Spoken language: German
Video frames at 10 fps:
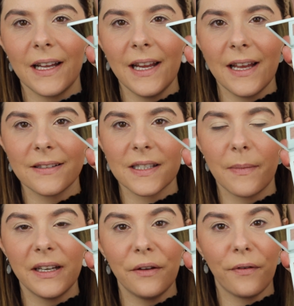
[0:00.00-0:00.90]
allererstes
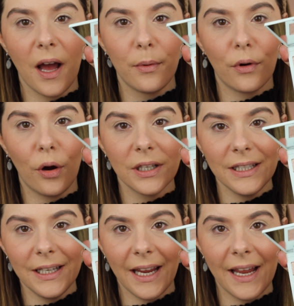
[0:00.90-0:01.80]
mal in die Farbe
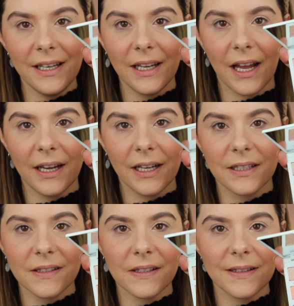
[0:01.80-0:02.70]
Cotton Candy reingehen.
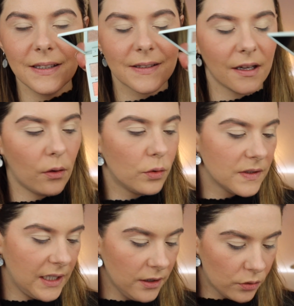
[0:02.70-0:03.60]
Das ist dieser
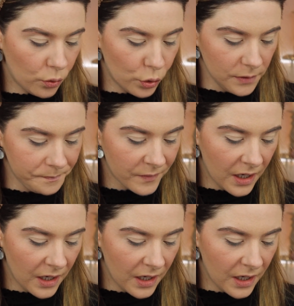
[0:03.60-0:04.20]
Rosé-Ton.